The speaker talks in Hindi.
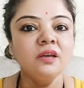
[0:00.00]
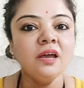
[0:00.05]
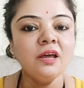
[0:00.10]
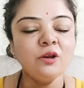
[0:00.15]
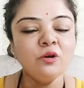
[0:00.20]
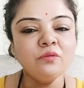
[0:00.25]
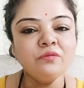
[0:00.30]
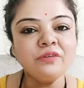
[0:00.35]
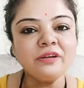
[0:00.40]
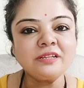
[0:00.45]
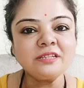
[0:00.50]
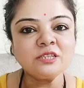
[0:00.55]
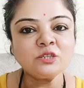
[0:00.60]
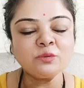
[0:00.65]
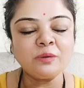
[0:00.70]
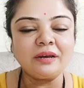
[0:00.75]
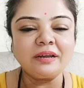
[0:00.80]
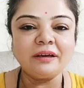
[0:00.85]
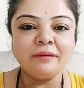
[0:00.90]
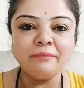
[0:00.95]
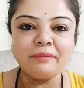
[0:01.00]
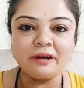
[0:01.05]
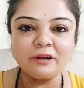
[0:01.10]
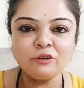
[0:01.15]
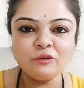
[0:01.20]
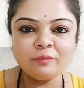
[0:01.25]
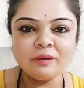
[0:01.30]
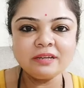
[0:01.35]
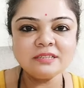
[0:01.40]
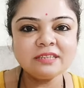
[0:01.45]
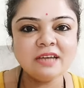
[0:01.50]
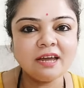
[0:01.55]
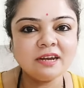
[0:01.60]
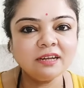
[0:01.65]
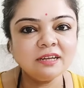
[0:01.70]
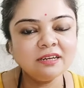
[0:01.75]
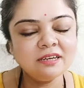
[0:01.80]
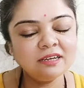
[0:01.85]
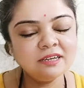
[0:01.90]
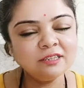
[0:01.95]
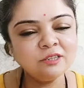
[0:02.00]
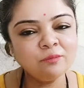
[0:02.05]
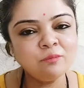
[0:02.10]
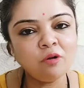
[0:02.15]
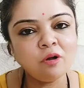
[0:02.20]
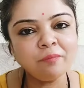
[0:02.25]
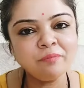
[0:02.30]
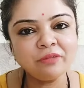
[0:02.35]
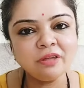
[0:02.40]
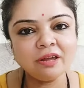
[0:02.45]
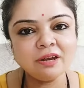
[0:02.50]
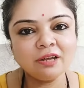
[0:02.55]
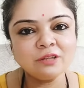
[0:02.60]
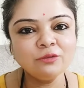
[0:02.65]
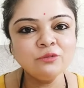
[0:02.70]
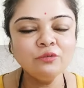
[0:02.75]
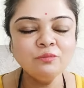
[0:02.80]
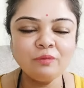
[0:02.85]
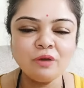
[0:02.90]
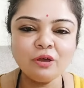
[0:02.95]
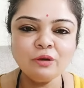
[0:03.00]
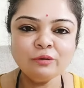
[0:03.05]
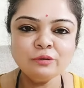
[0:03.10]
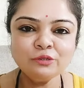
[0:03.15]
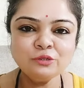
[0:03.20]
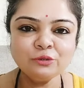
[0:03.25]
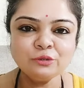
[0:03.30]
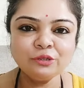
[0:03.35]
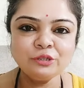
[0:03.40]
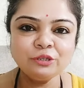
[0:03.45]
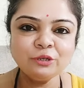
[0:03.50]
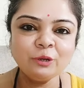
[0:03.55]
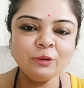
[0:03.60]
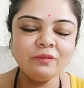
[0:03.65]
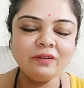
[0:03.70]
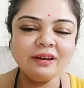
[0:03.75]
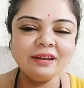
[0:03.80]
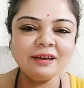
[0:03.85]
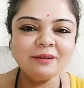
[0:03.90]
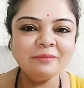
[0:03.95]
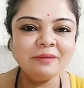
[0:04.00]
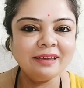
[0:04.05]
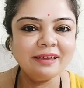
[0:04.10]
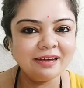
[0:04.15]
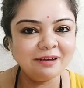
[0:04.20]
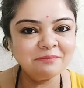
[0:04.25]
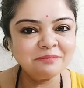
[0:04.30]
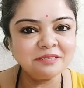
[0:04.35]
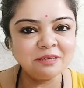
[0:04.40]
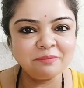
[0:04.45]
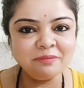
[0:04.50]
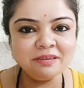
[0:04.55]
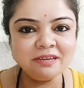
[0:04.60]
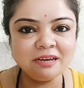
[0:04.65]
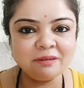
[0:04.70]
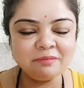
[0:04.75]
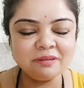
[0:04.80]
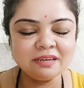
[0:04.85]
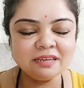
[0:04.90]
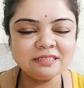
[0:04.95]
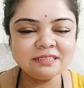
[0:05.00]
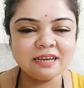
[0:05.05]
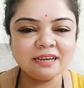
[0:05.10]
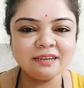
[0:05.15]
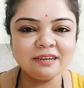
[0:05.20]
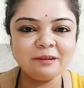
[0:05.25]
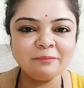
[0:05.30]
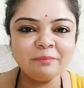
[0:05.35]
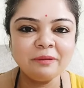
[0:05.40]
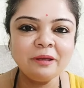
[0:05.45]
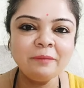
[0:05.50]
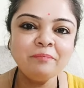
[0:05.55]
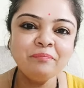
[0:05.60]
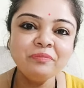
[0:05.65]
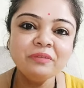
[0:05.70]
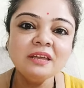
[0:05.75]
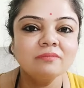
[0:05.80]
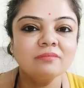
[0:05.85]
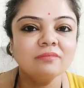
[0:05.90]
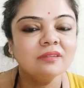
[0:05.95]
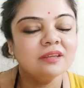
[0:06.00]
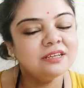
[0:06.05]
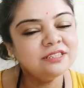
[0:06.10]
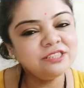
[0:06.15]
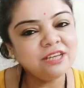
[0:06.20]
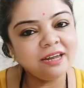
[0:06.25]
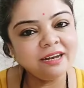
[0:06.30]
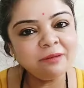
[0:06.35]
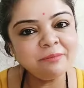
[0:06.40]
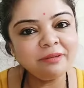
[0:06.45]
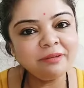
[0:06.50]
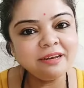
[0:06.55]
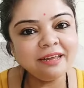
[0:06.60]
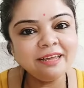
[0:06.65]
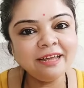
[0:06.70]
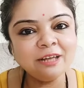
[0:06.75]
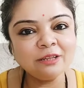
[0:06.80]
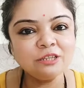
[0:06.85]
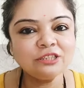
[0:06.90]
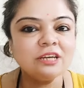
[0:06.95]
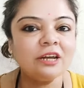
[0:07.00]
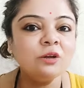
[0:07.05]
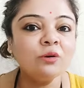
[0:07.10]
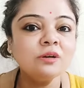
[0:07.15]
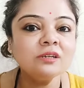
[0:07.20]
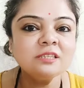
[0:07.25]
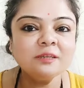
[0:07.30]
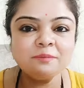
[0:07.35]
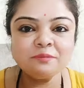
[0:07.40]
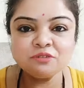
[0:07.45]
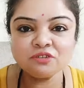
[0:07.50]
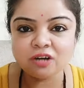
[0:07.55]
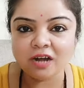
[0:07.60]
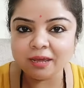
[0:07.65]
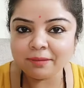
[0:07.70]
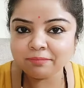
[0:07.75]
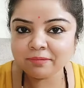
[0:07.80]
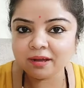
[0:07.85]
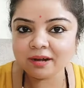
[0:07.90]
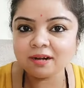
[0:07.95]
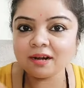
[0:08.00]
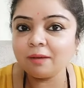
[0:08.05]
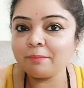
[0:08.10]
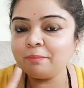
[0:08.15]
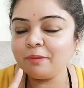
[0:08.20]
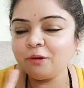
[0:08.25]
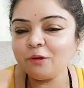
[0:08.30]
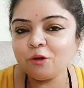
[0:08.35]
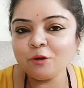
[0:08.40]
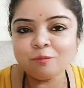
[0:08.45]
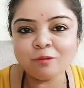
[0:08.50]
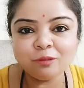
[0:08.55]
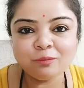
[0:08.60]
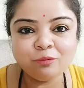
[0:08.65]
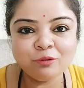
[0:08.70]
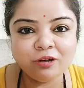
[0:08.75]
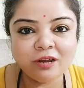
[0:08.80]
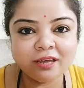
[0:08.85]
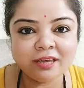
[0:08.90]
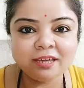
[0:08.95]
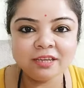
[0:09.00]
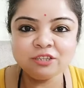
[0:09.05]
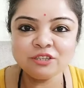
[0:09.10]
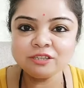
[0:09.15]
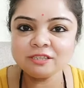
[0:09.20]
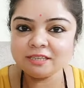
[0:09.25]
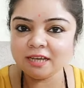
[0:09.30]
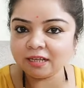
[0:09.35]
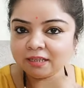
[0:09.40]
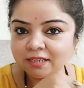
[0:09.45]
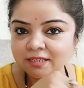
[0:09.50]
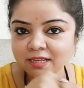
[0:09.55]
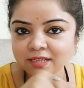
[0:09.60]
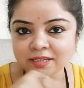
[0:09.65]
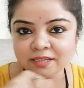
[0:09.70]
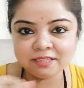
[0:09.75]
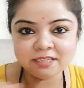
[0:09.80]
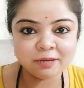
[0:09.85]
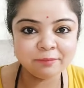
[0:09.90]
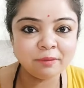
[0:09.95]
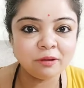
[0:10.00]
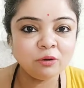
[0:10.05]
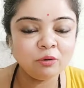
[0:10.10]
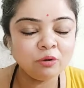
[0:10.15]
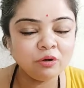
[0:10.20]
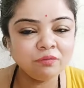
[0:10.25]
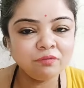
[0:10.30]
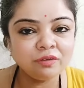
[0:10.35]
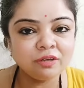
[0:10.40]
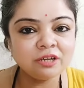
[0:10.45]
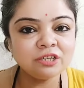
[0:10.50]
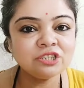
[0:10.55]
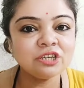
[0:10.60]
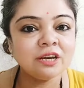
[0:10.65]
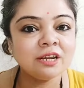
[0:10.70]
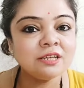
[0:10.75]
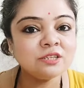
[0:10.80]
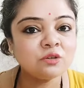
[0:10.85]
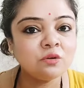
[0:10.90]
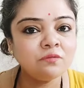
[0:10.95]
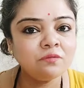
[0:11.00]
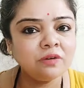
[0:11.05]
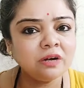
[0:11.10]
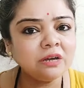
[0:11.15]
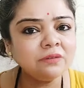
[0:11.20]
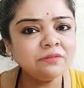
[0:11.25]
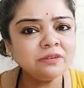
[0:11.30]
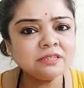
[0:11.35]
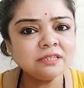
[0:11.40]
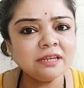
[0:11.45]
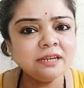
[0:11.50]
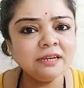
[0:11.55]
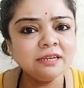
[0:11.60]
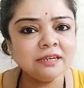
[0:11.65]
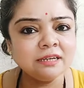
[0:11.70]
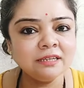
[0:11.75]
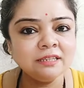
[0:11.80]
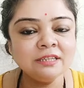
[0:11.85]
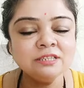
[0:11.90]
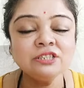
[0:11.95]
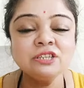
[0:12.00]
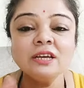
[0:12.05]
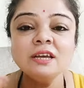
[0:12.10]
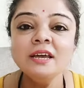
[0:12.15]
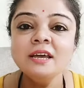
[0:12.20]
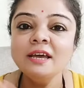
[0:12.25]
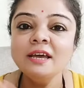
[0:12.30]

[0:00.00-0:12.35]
हेलो फ्रेंड्स वेलकम बैक टू माय चैनल अर्थ मॉम देहरादून मैं हूं ज्योति और वेलकम है आप सभी का मेरे चैनल पे चैनल में नए हैं तो चैनल को सब्सक्राइब करना बिल्कुल मत भूला कीजिए साथ ही साथ नीचे एक बेल नोटिफिकेशन है इसको फटाफट से हिट कर दीजिए